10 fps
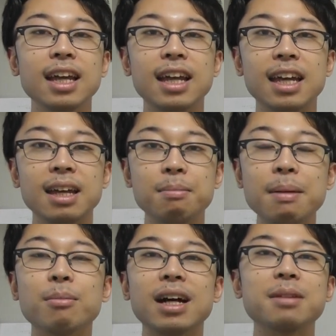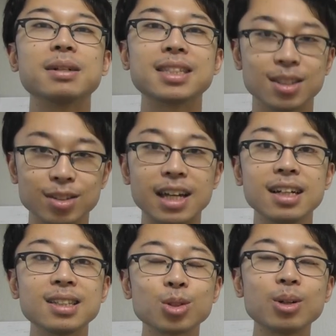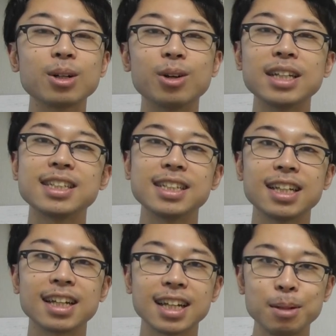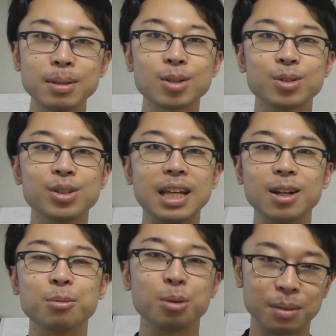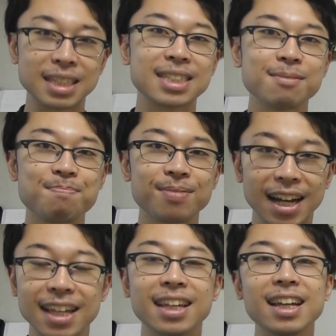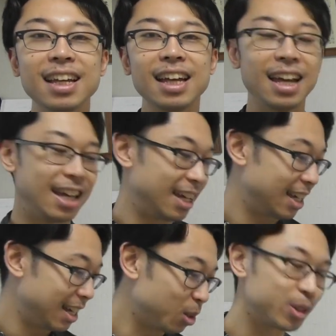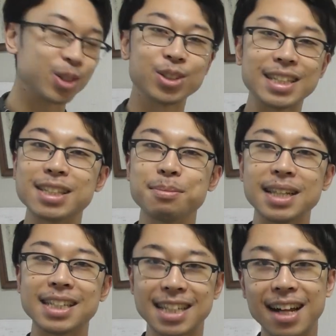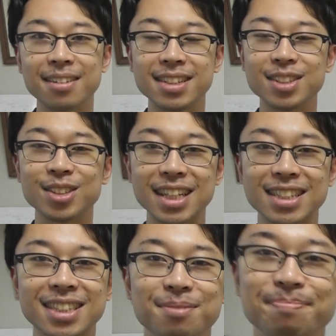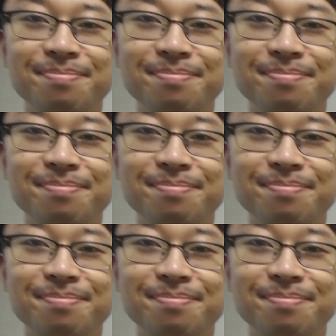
えー、面もありますので、そこはご安心いただければというふうに思います。はい、えー、補足説明でした。以上です。